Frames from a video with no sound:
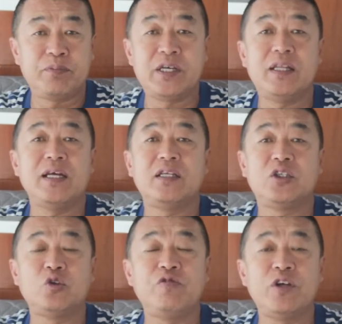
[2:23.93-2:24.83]
现在你
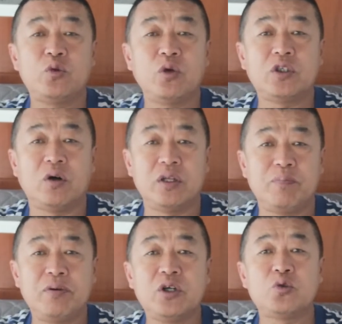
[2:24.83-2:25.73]
收费多少，你
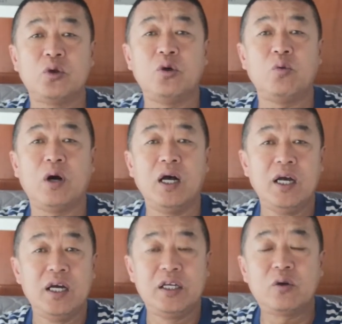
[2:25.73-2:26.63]
不能存活。
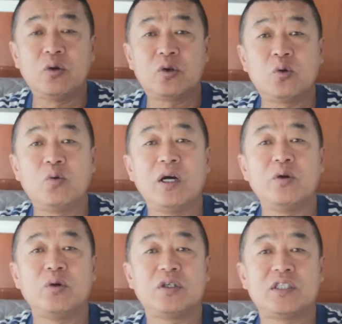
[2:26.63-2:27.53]
一共中国
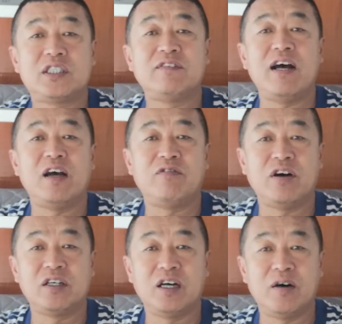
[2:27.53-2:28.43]
有十万辆
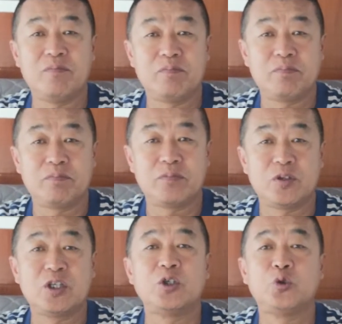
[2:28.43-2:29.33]
房车，
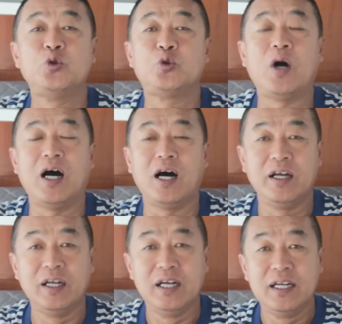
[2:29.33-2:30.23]
这是据说啊。
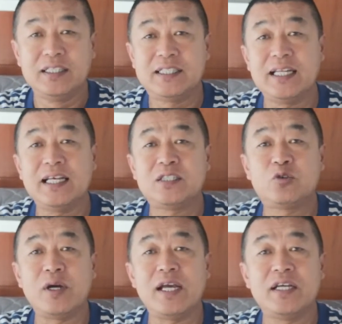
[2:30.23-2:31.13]
你现在
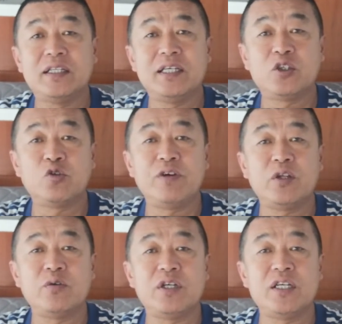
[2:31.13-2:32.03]
专业营地收费
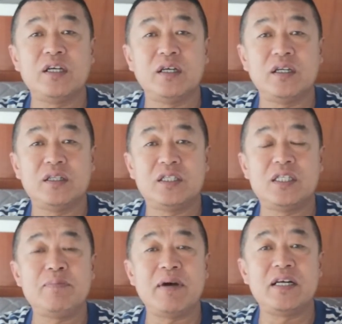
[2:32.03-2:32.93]
都是一，
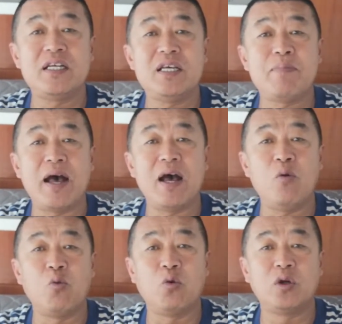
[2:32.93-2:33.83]
基本是一百
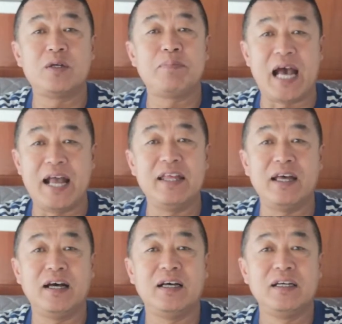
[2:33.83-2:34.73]
五是便宜
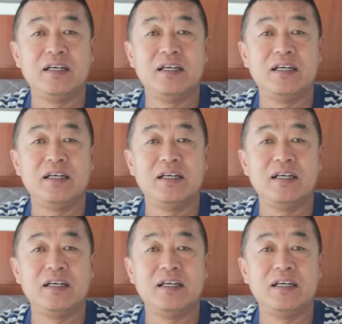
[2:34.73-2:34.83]
的，